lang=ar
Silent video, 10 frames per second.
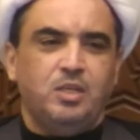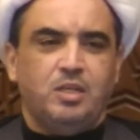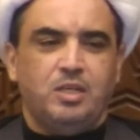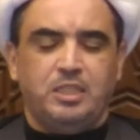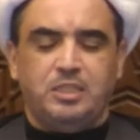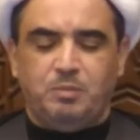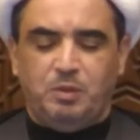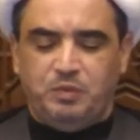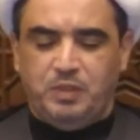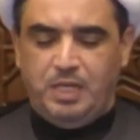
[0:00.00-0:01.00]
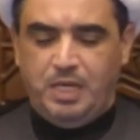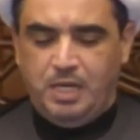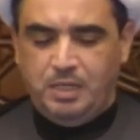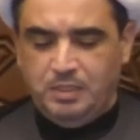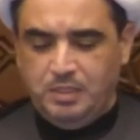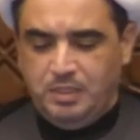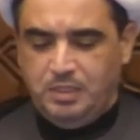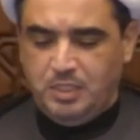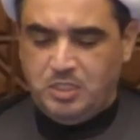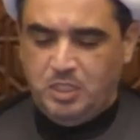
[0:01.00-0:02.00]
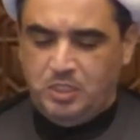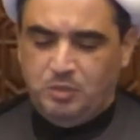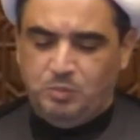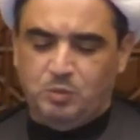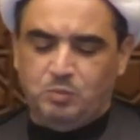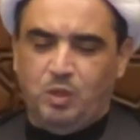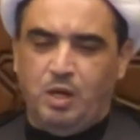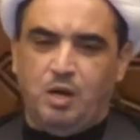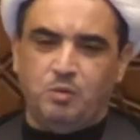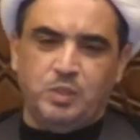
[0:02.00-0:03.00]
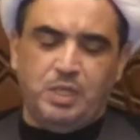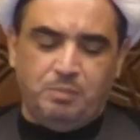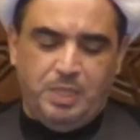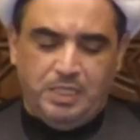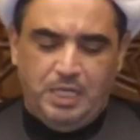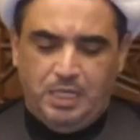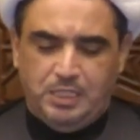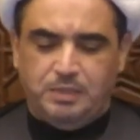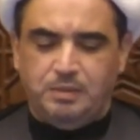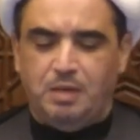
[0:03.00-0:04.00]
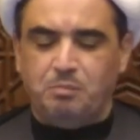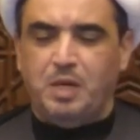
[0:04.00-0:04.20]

كتب فيها يزيد بن معاوية ما يلي أما